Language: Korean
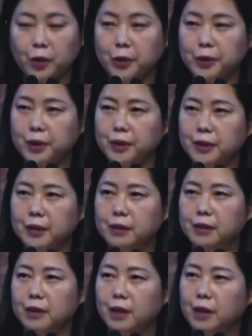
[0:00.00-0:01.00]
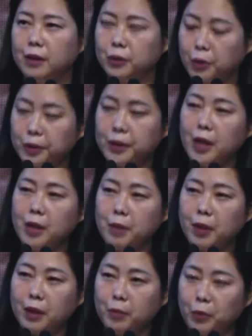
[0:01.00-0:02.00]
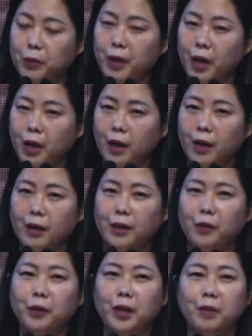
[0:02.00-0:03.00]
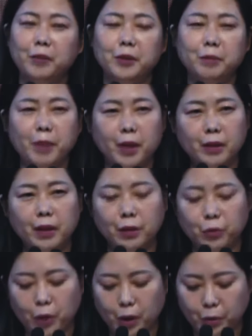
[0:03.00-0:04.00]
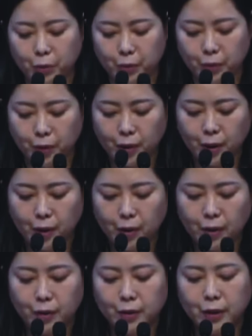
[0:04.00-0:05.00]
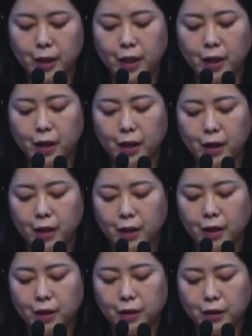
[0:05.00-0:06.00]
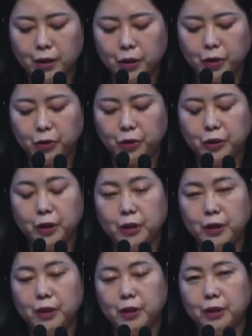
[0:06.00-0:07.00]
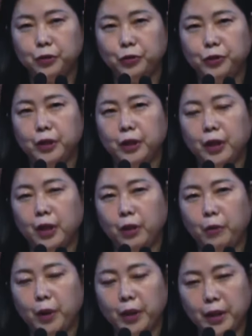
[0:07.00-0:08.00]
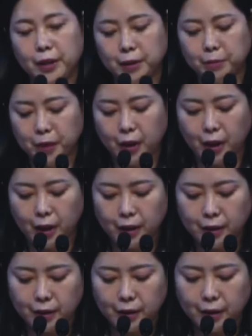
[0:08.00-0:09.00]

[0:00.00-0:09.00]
커서는 저 따위밖에 못해? 이렇게 하면서 판단도 하고 제가 지었던 죄들을 주님께 회개했습니다.